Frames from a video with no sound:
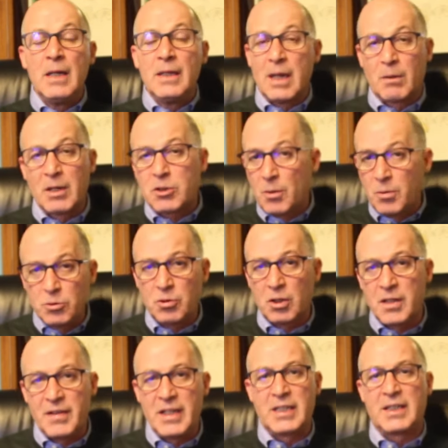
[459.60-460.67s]
Da questo punto
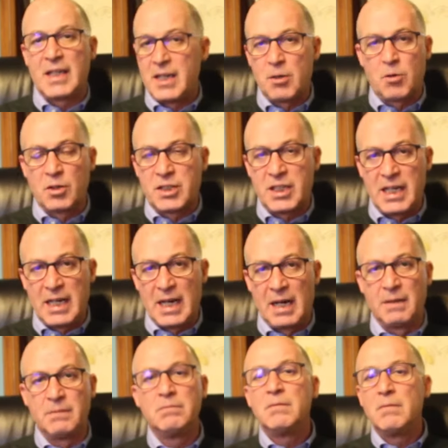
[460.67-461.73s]
di vista,
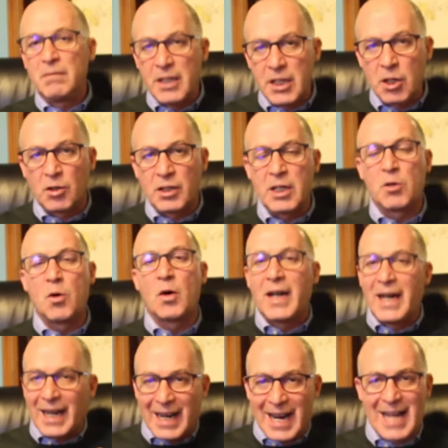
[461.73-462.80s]
Nicosia, io dico
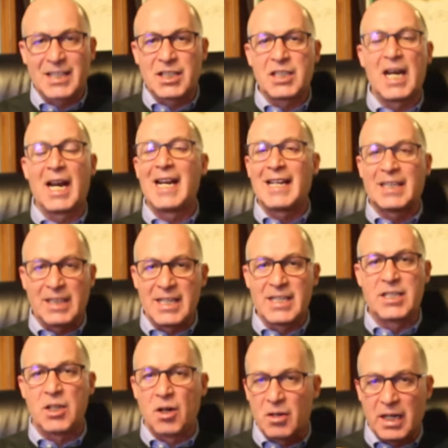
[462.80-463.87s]
grazie
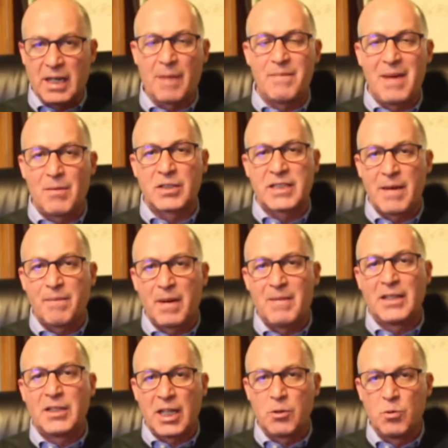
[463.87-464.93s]
all'attenzione che abbiamo sempre
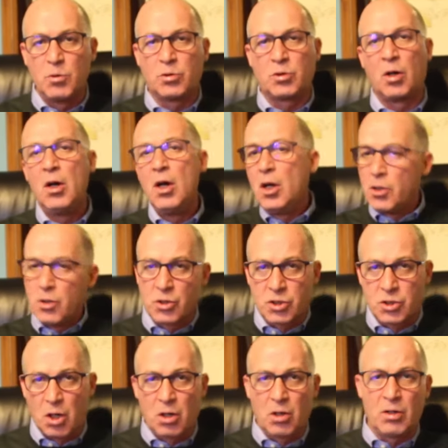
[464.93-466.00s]
mantenuto, non
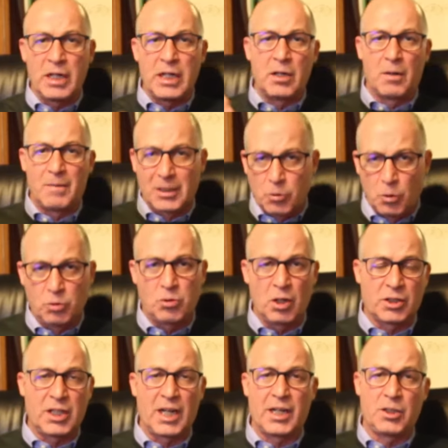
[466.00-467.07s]
solo io, ma tutto
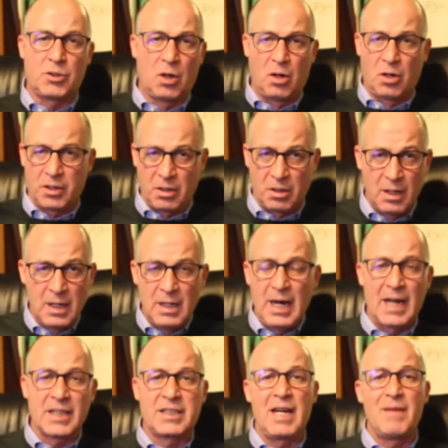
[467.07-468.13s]
il territorio,
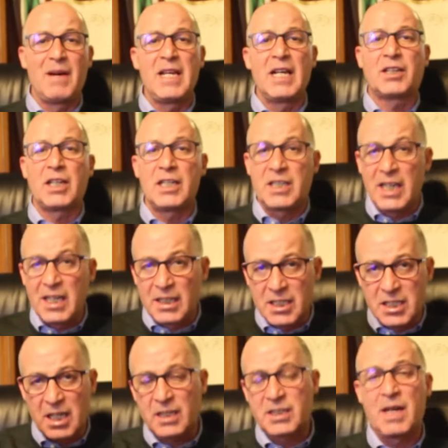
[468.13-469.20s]
assieme agli altri
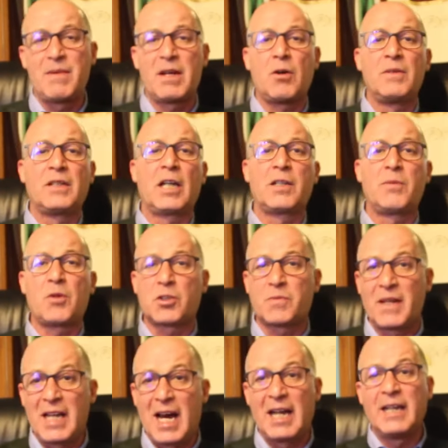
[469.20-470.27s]
sindaci, assieme ai comitati
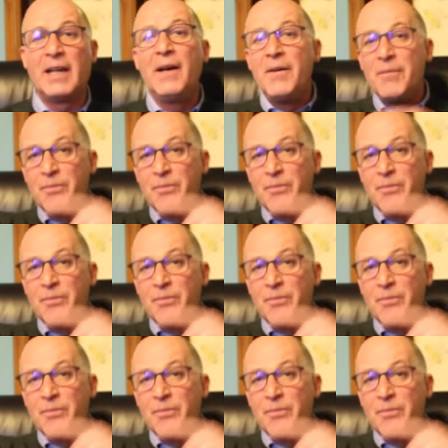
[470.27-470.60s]
prospedali,